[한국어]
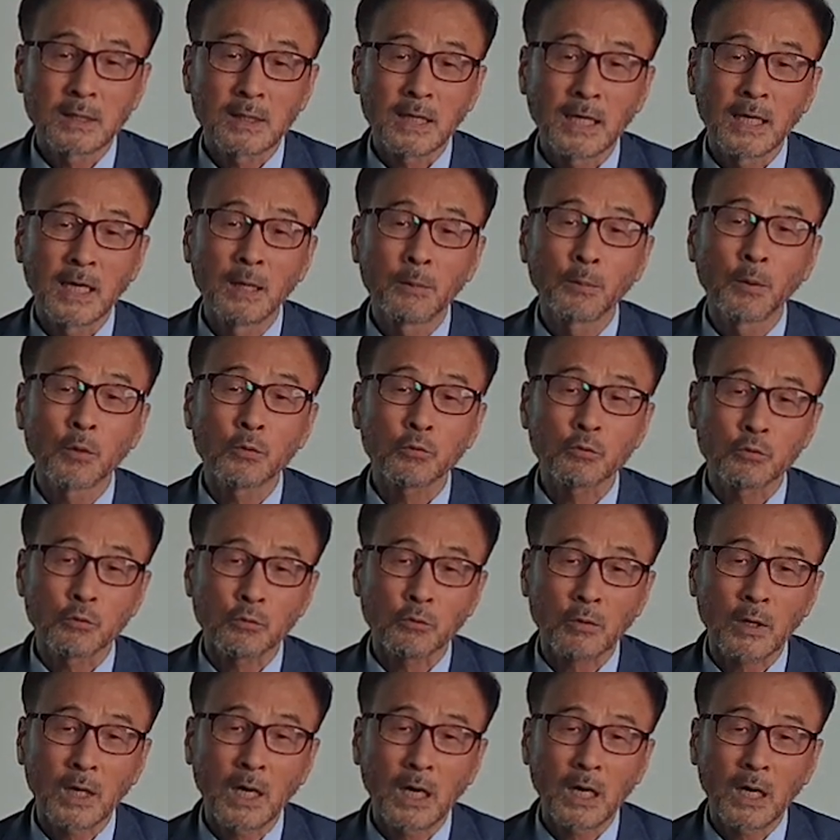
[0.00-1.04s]
일본
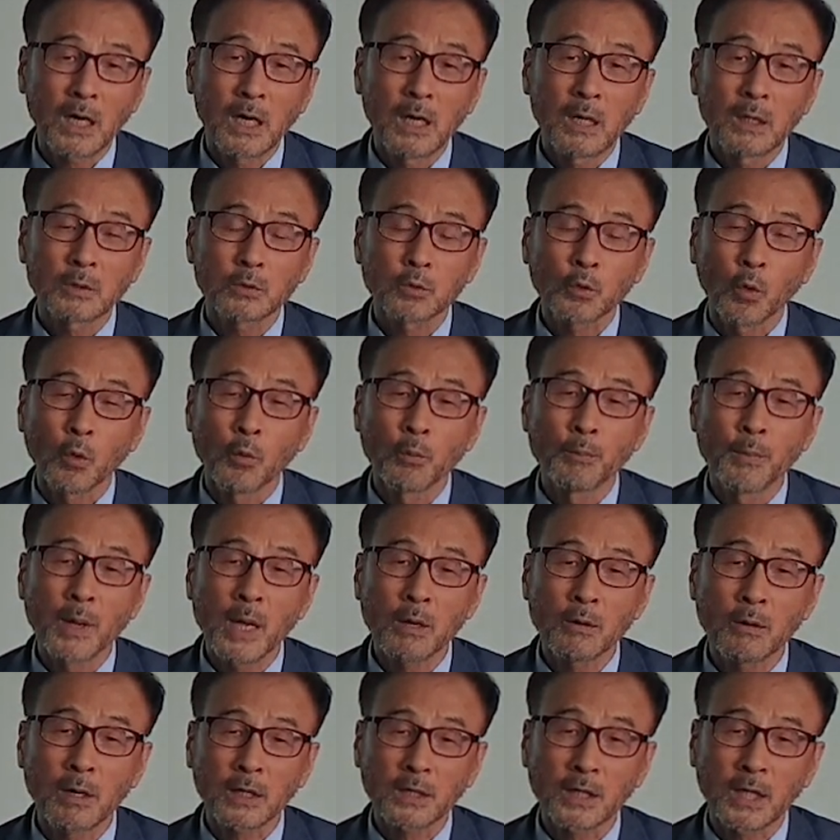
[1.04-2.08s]
국가
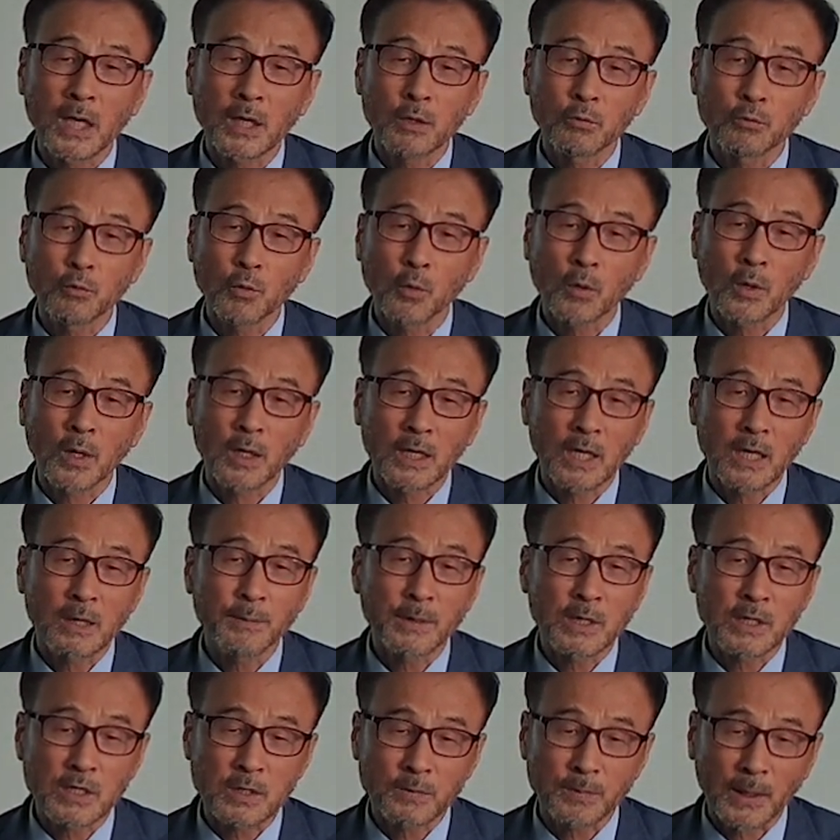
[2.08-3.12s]
동맹관계, 우호관계를
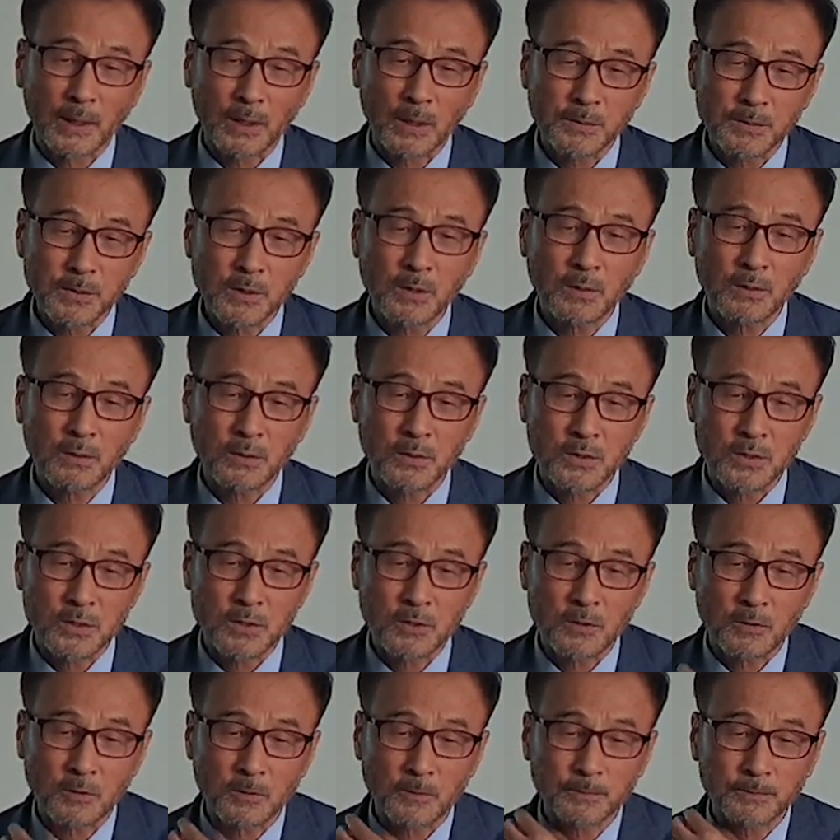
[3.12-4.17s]
맺을 수밖에 없었던
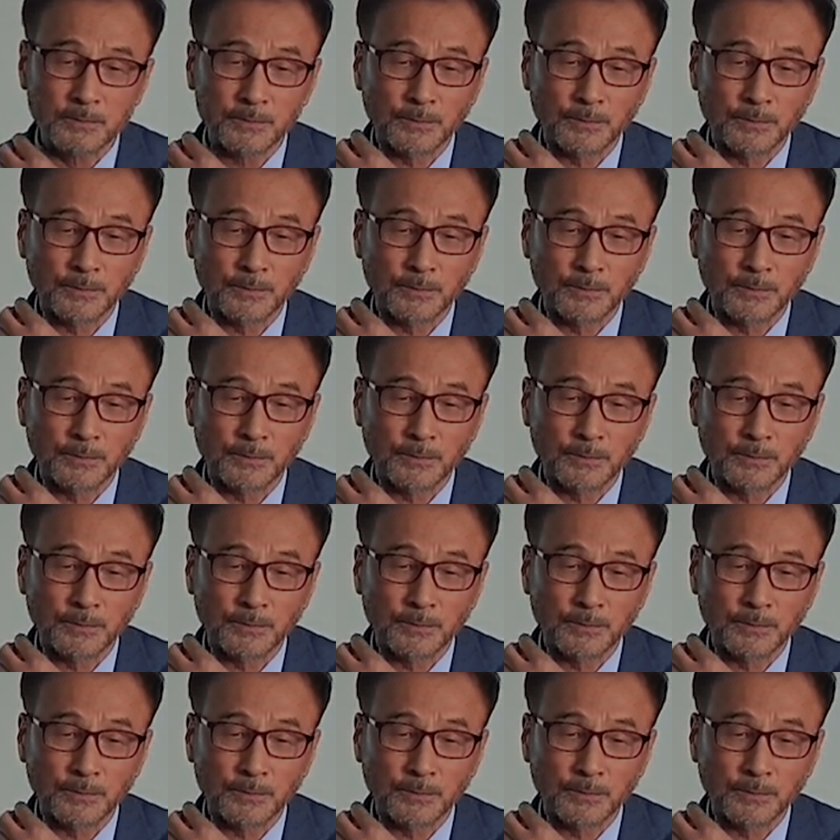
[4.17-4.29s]
것이죠.